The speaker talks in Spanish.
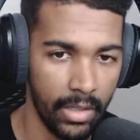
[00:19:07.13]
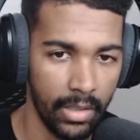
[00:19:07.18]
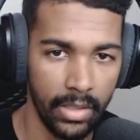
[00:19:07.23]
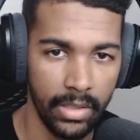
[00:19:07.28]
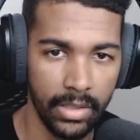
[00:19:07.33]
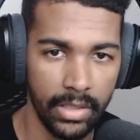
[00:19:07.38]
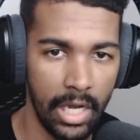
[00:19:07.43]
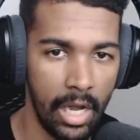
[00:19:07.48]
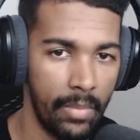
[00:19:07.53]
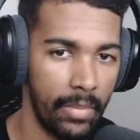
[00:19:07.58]

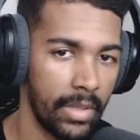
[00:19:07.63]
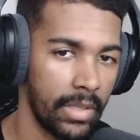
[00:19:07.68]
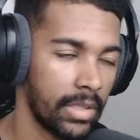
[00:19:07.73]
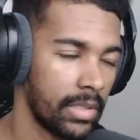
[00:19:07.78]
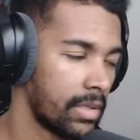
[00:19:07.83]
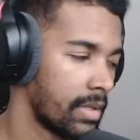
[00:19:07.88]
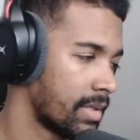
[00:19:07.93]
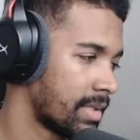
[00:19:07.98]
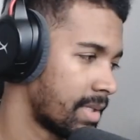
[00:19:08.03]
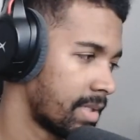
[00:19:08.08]
Literalmente.
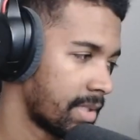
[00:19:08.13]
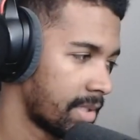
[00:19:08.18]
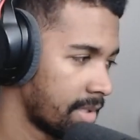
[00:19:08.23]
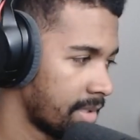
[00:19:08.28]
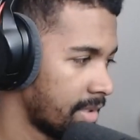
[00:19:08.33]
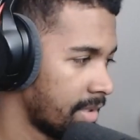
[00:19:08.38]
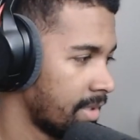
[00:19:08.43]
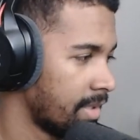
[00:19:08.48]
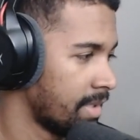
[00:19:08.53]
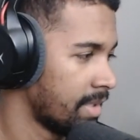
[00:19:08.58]
Entonces,
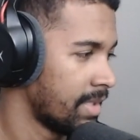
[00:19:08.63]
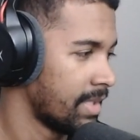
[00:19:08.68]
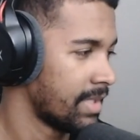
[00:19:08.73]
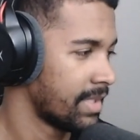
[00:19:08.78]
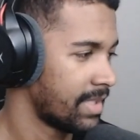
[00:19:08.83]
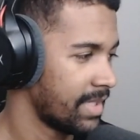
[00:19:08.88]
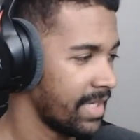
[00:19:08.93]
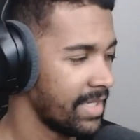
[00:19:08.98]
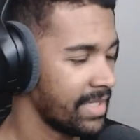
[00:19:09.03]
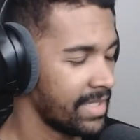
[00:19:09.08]

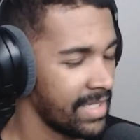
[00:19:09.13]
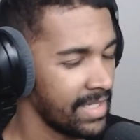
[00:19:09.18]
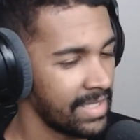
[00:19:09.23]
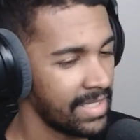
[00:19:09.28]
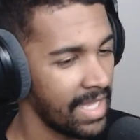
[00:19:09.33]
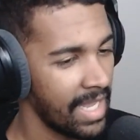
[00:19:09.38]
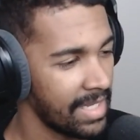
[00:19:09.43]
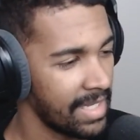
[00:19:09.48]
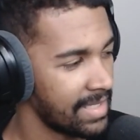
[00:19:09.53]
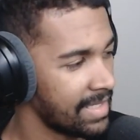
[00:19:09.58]
sí, sí
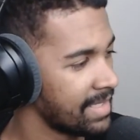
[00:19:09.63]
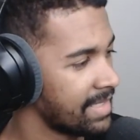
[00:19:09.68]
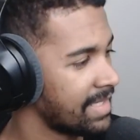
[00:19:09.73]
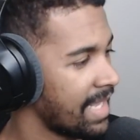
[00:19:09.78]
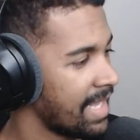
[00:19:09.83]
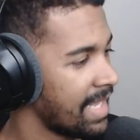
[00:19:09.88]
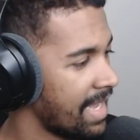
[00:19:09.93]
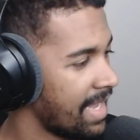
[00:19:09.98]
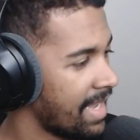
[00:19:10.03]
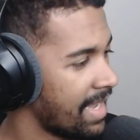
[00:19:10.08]
está, sí
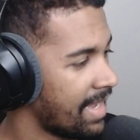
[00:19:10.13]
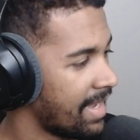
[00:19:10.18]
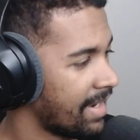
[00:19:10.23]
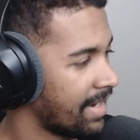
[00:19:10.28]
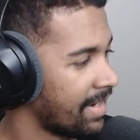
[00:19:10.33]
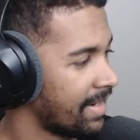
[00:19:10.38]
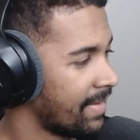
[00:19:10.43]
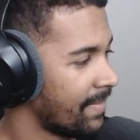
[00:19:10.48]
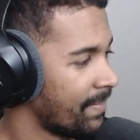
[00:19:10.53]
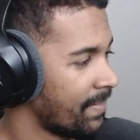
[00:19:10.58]
está,
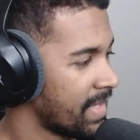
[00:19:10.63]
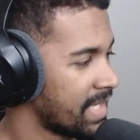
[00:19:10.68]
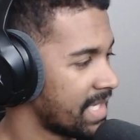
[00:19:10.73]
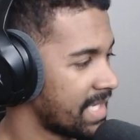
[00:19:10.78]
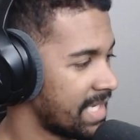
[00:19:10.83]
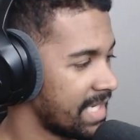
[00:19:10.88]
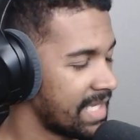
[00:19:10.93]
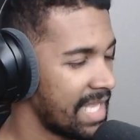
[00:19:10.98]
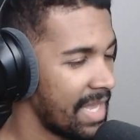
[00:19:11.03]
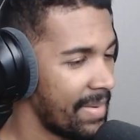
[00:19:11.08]

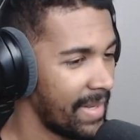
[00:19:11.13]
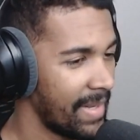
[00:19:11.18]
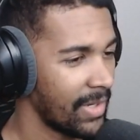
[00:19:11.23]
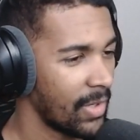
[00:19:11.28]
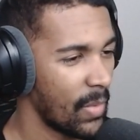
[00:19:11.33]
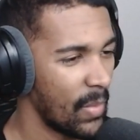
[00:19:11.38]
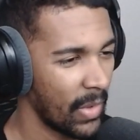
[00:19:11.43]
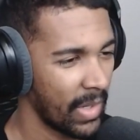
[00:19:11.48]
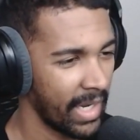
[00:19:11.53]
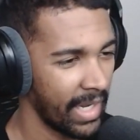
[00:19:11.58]
sí está mal
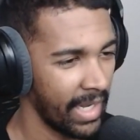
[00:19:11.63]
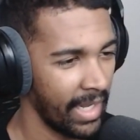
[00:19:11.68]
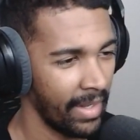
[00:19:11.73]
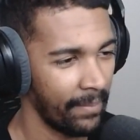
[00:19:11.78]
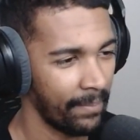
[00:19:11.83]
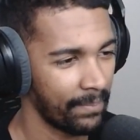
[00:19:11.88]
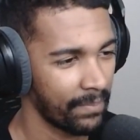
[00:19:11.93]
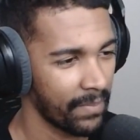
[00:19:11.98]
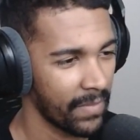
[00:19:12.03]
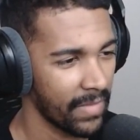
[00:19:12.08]
como
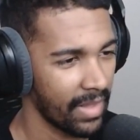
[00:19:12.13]
que